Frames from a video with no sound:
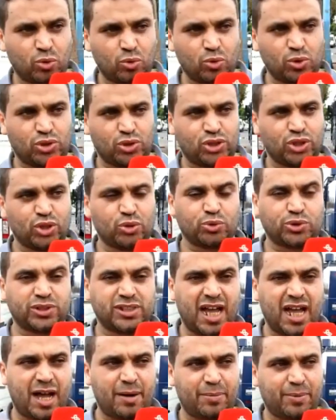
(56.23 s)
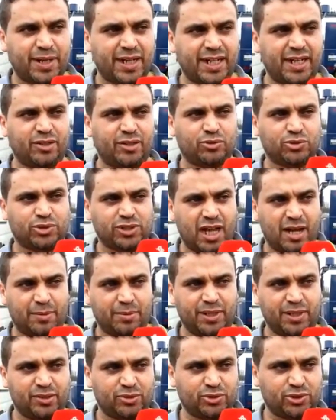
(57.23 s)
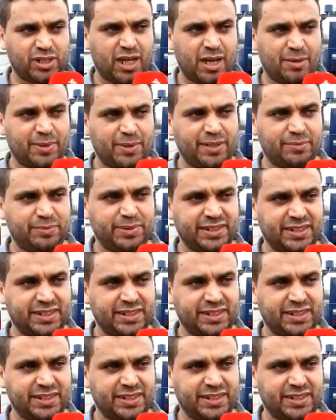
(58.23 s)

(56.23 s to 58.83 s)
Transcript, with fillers: كل شيء وصابرين وصابرين وصابرين